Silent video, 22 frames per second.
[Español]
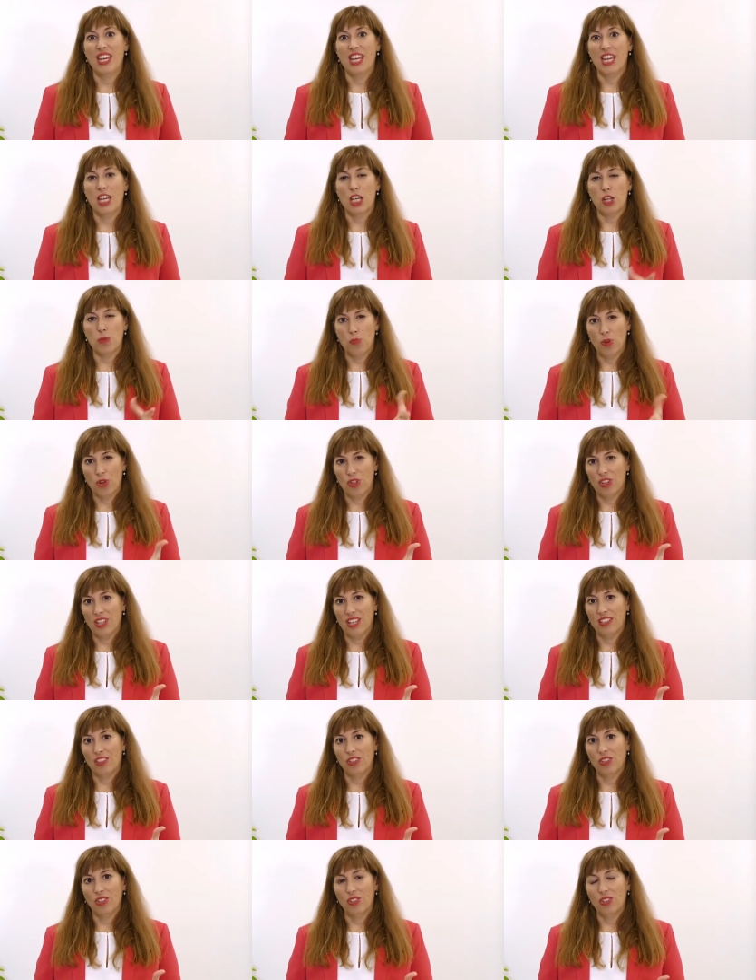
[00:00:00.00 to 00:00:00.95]
Es, por
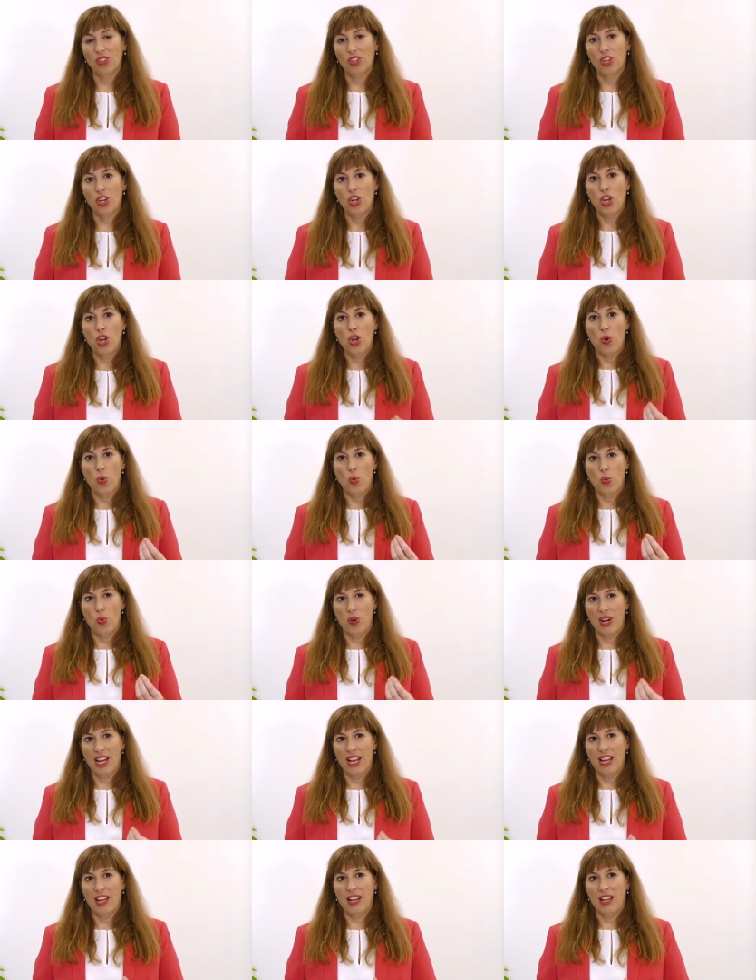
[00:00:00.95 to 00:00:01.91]
tanto,
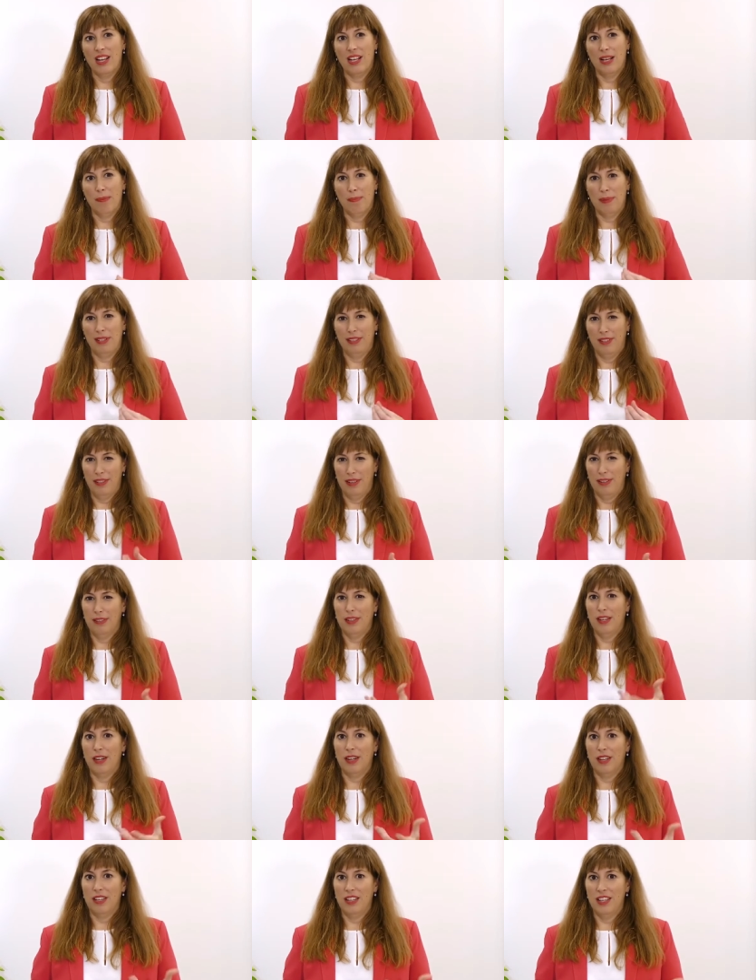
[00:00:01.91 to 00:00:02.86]
una capacidad
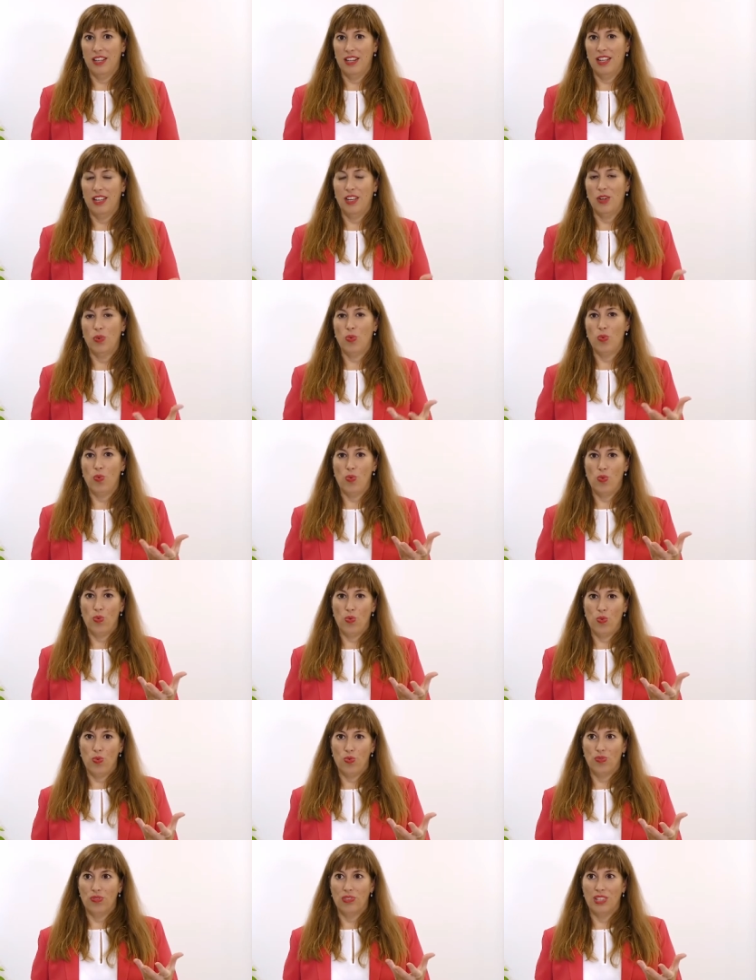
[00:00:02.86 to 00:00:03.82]
que requiere
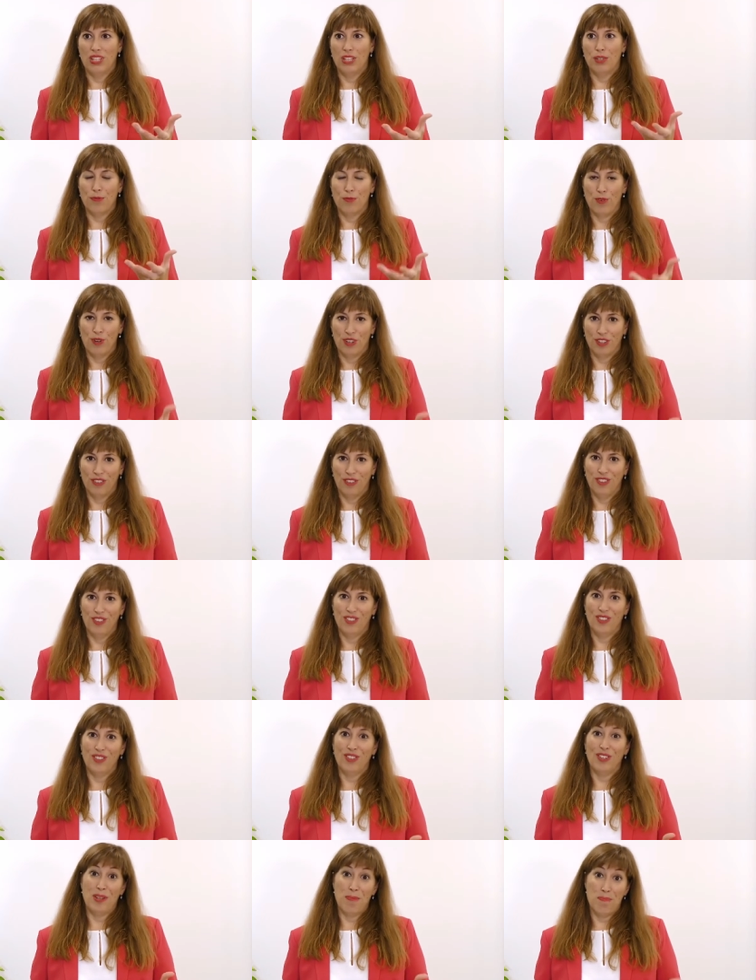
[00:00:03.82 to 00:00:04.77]
un
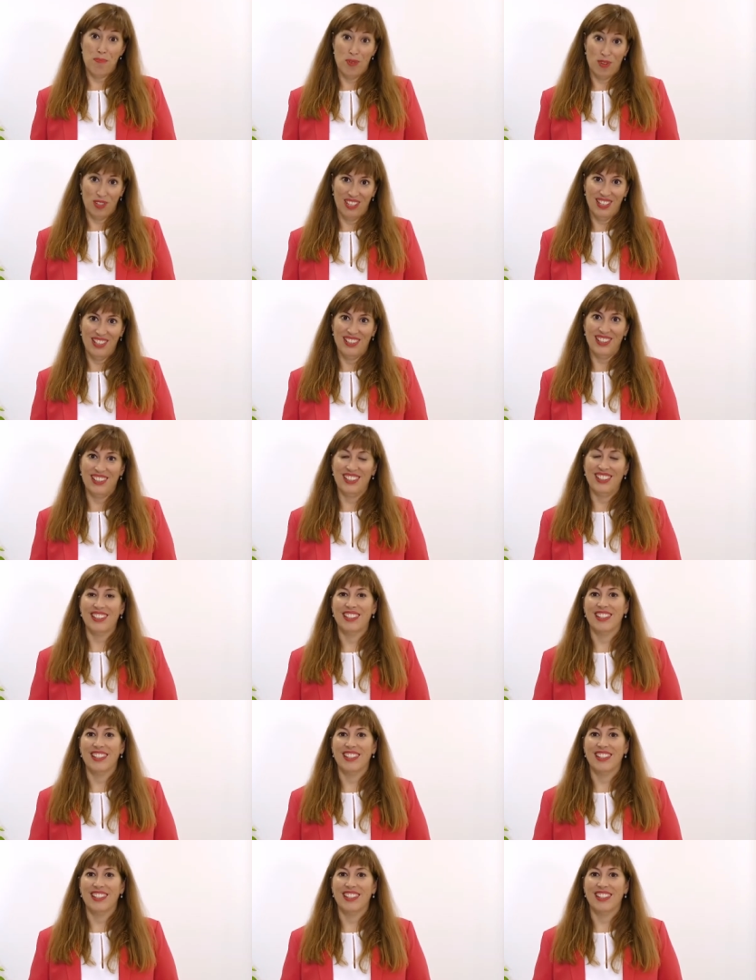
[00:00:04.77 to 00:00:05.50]
esfuerzo importante.